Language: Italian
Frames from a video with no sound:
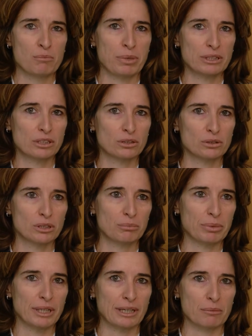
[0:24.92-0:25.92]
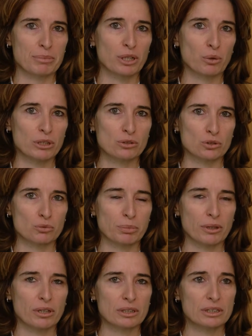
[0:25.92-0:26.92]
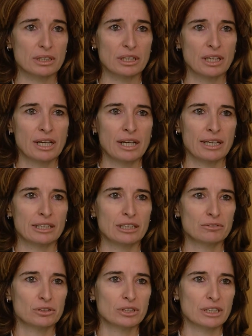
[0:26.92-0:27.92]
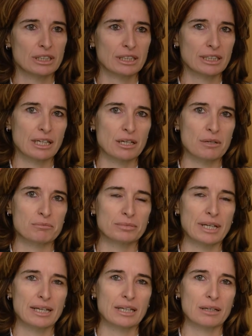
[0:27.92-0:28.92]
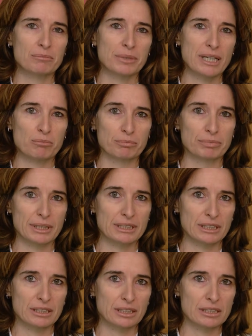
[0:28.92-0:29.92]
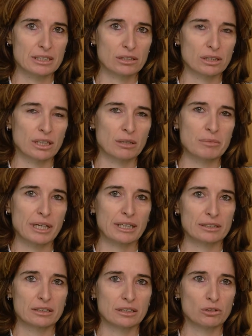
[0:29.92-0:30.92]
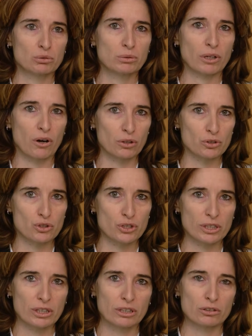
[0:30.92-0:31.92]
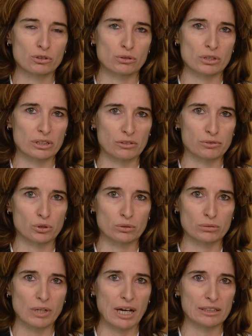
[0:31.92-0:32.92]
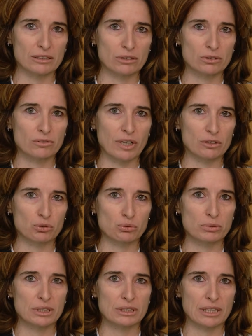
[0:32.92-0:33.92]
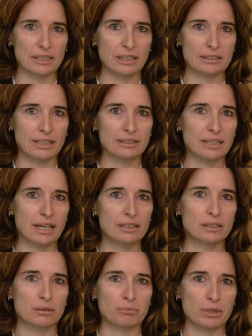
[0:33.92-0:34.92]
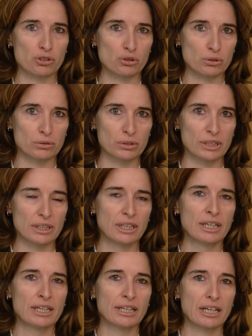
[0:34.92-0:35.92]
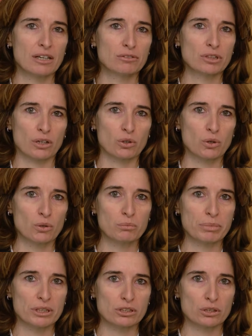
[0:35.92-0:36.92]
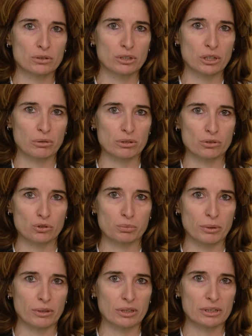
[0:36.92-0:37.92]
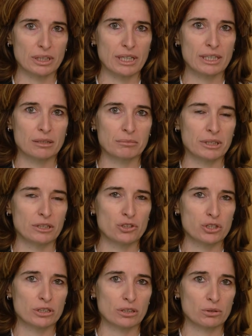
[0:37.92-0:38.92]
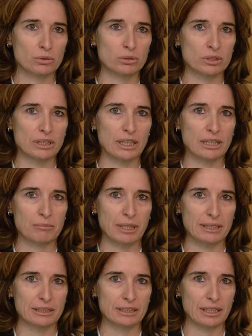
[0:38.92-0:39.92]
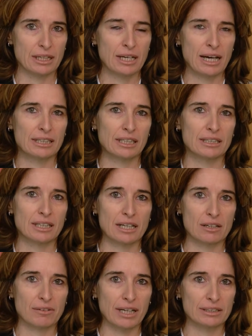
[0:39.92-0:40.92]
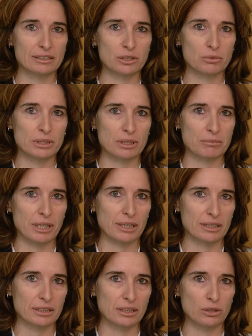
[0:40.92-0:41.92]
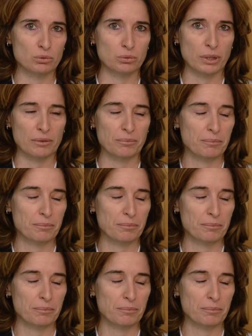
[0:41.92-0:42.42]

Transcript: passione per, per, questo sport e devo dire che dalla mia presentazione, dalla mia candidatura oggi, sono stata fortunata, ho trovato sulla strada tante altre persone che lavorano con passione in questo sport e che mi incitano quotidianamente ad andare avanti in questa mia candidatura.